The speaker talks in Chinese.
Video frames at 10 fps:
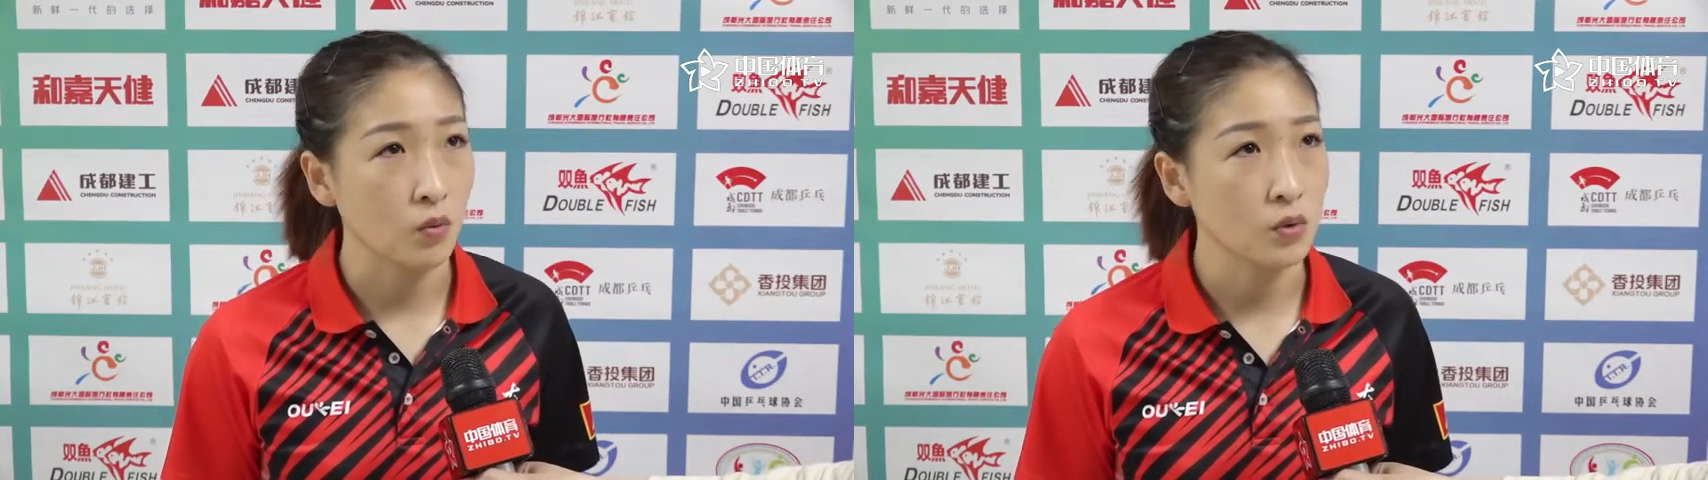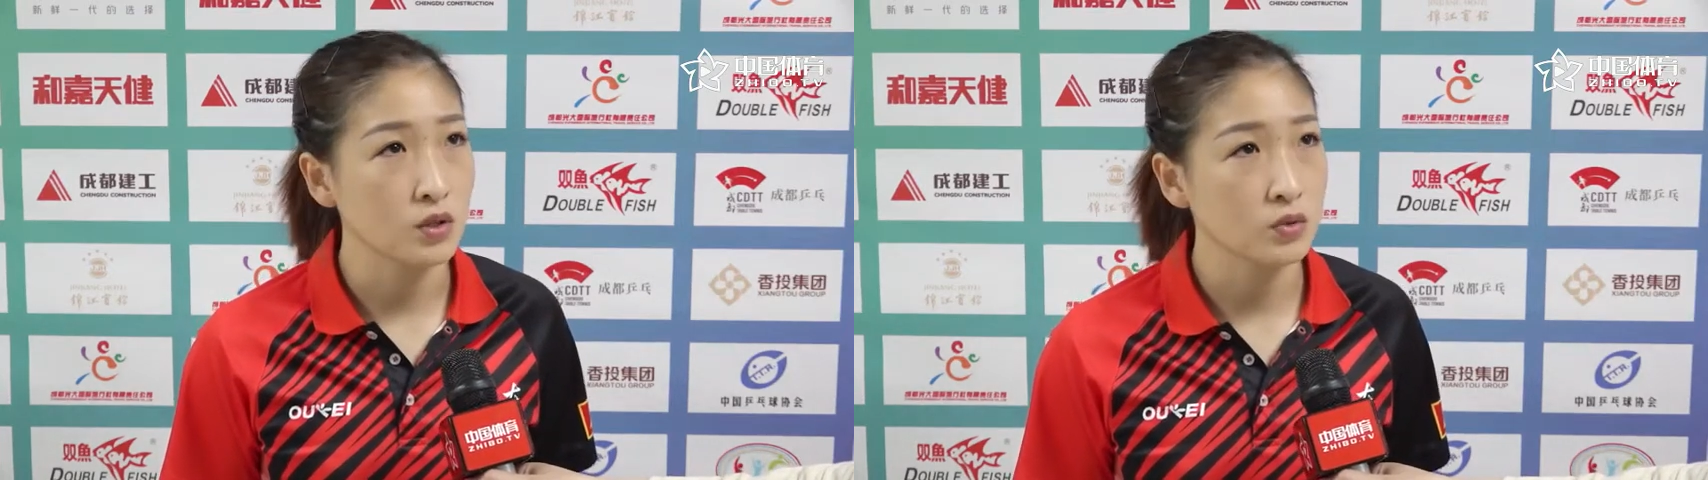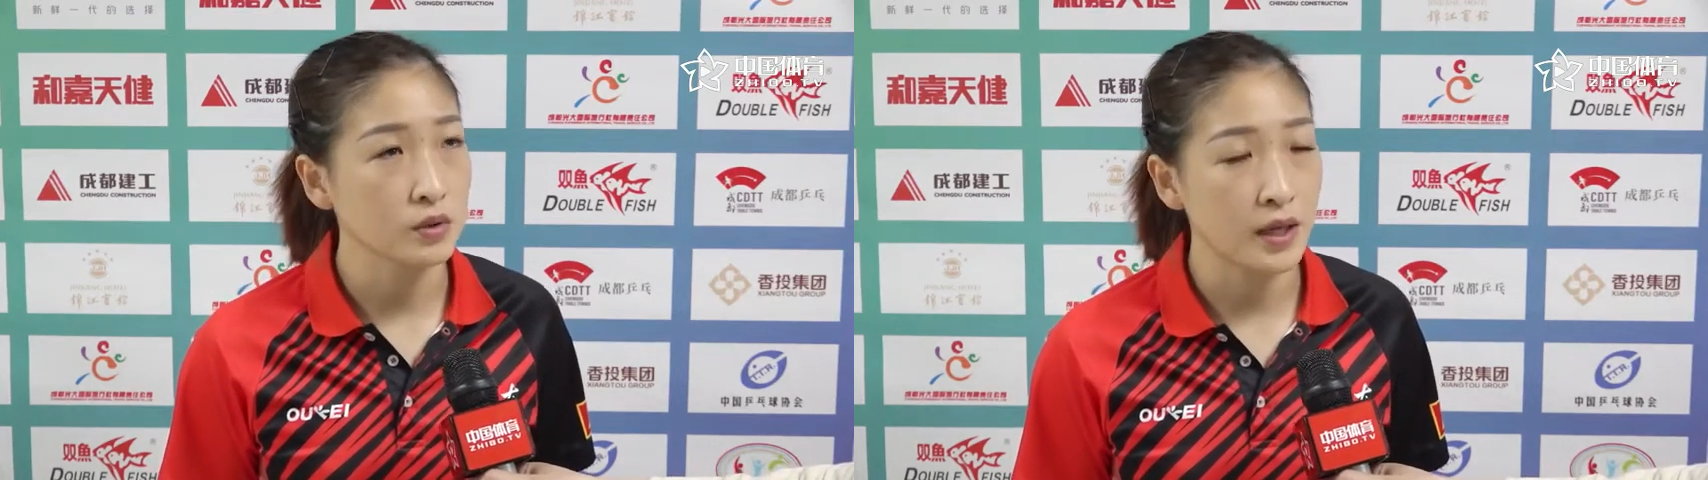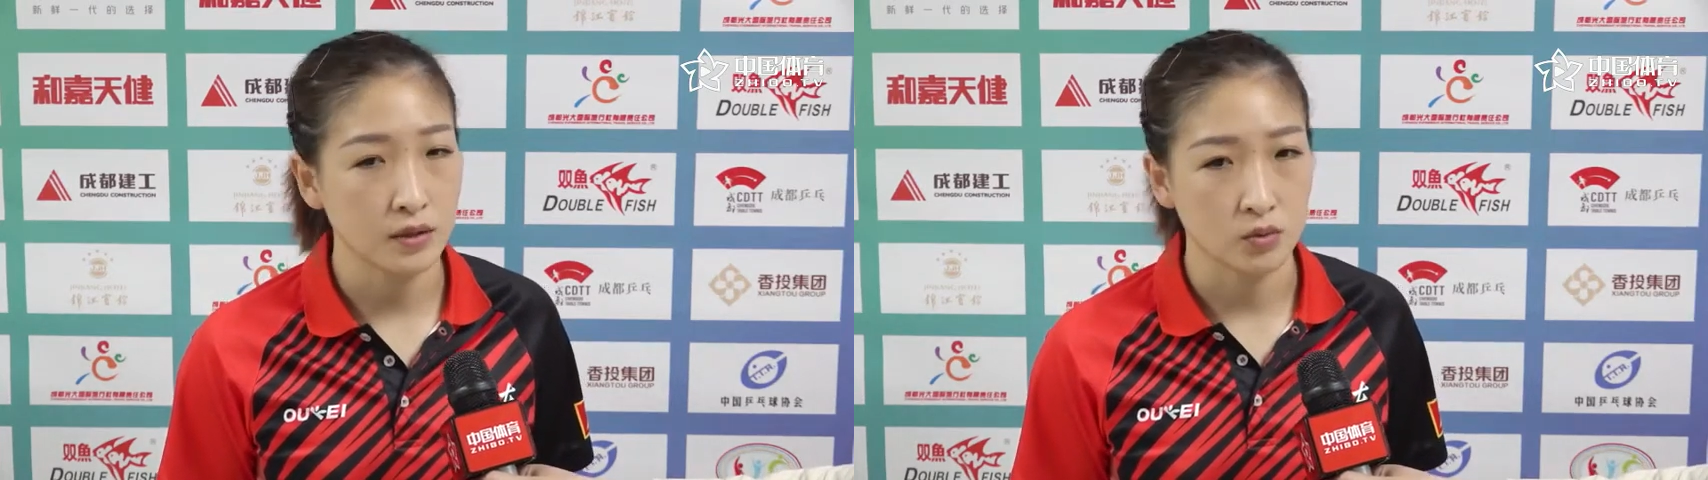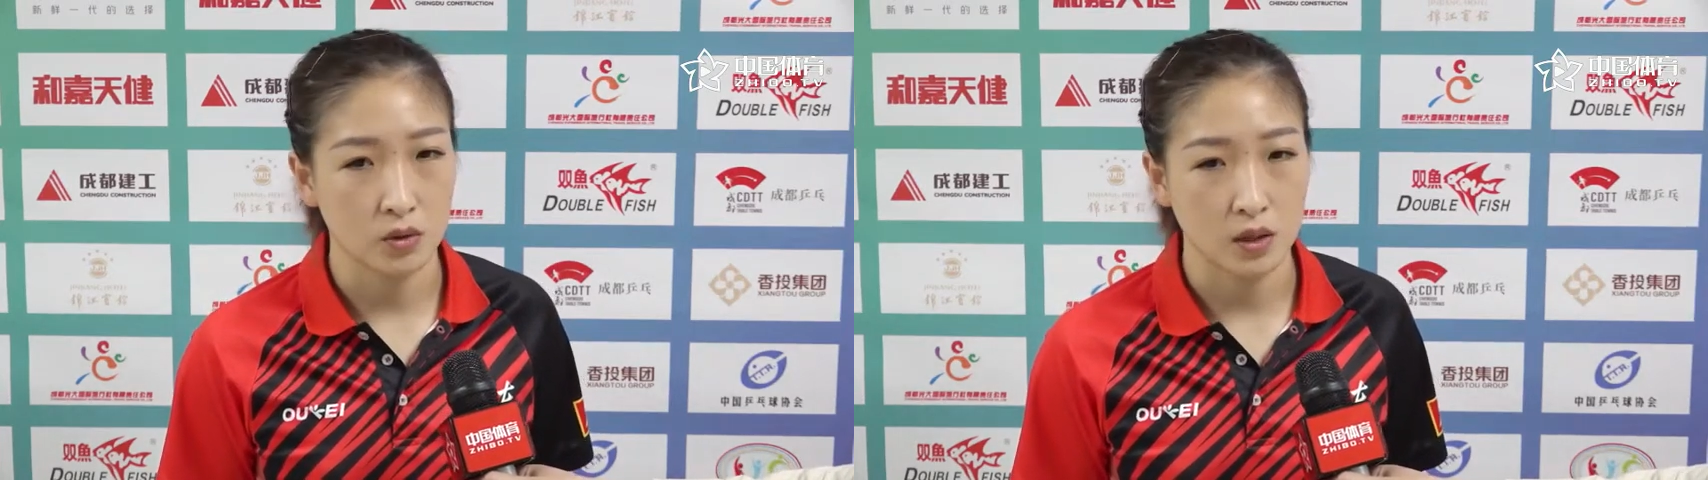无谓失误
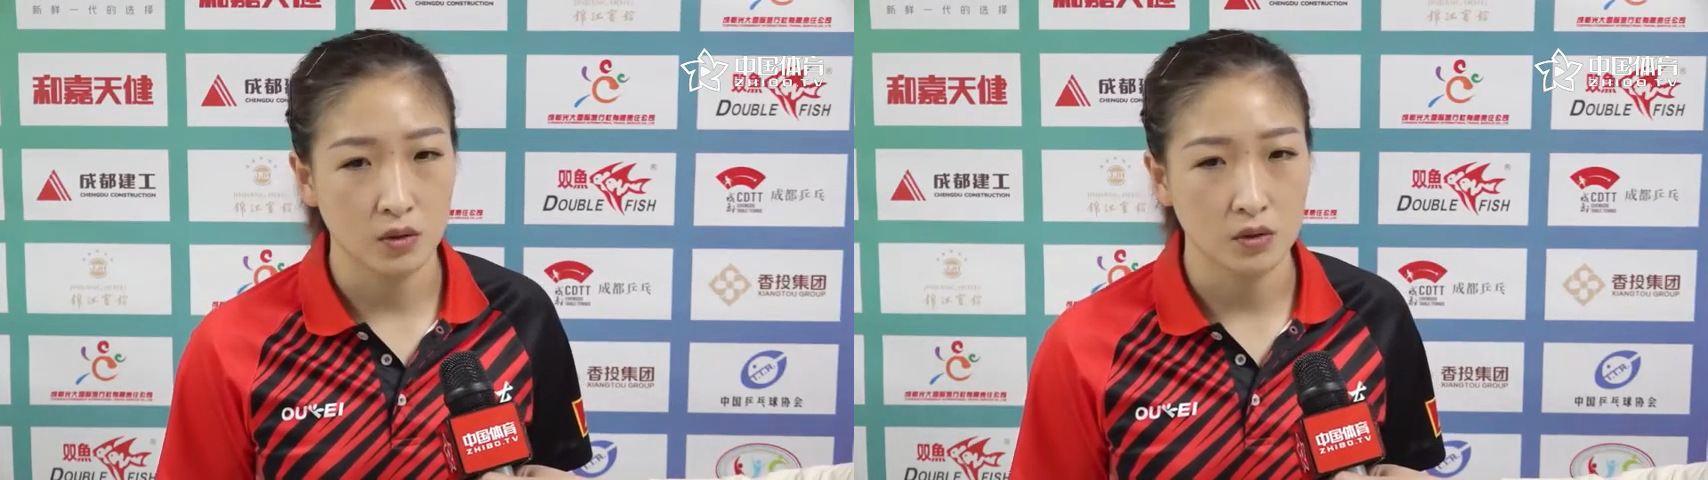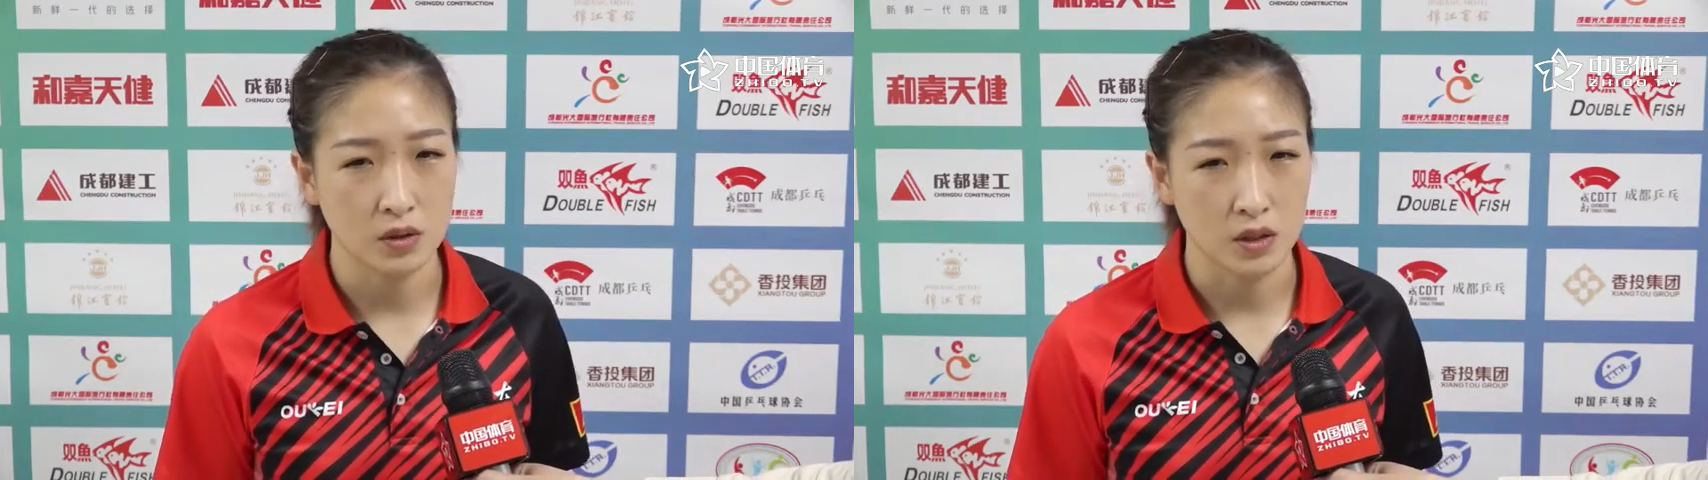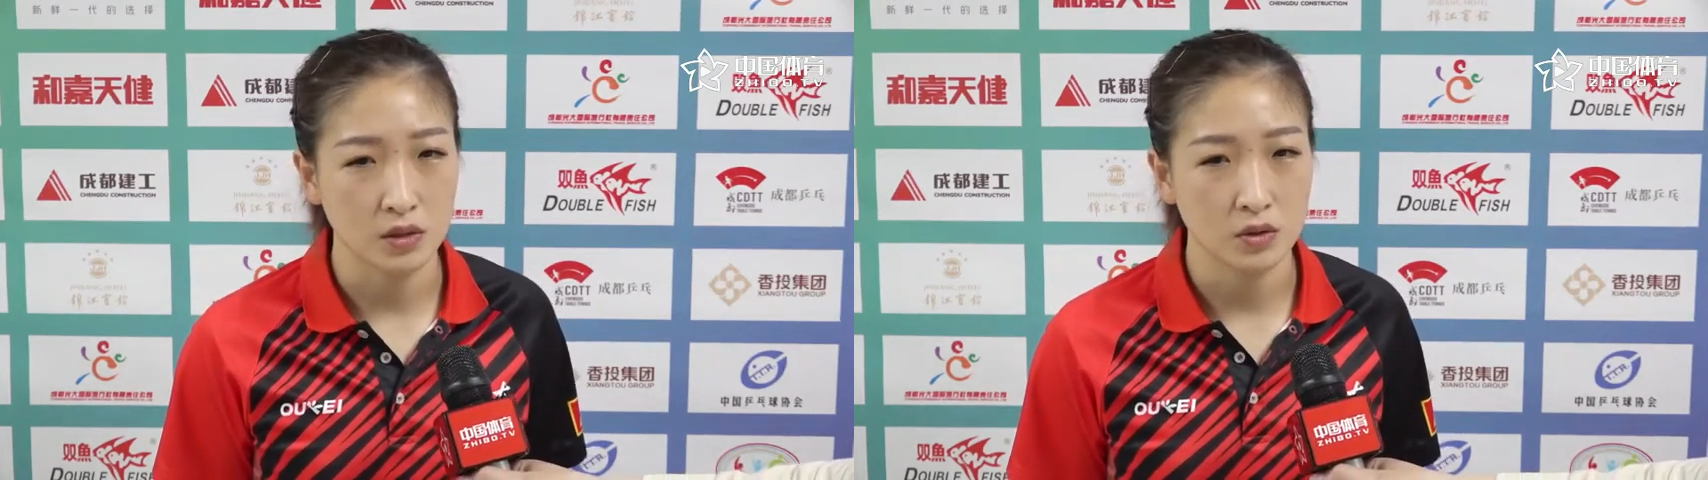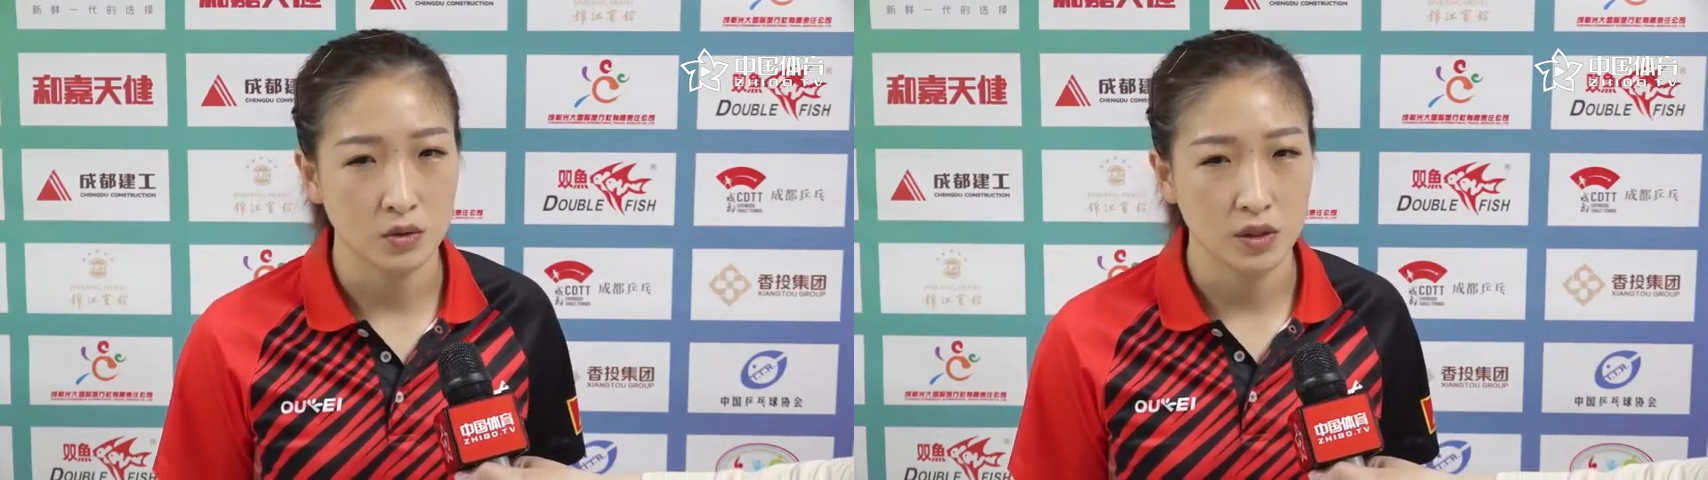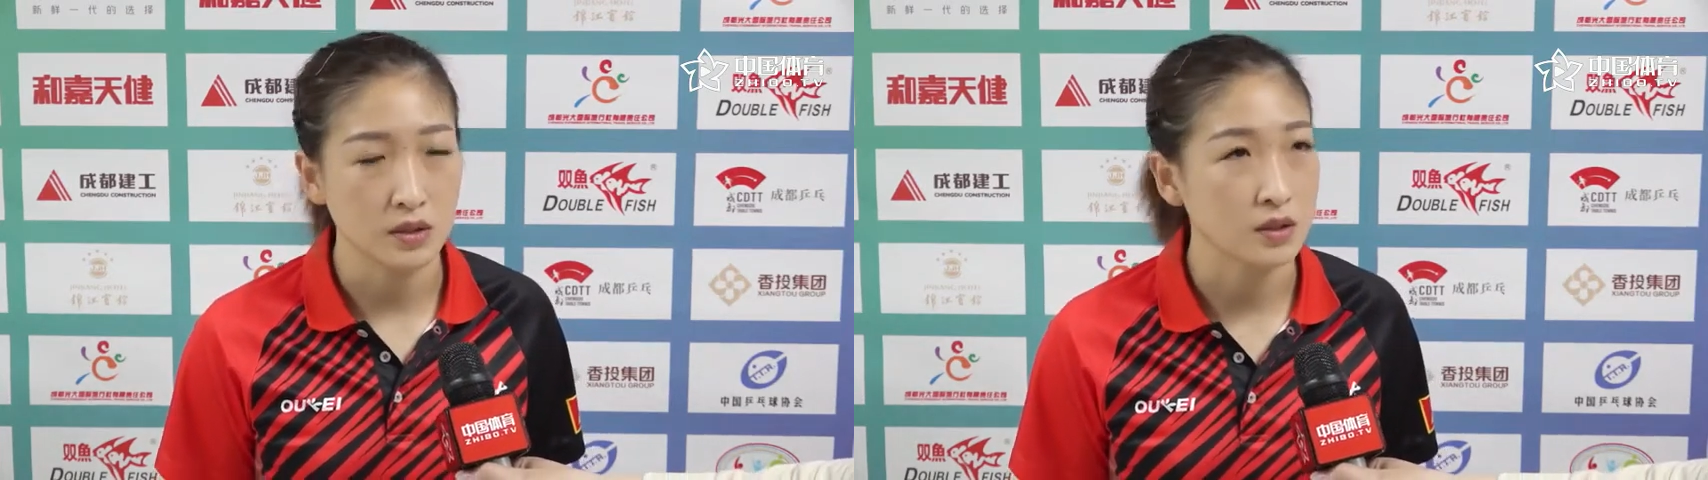太多，然后人有点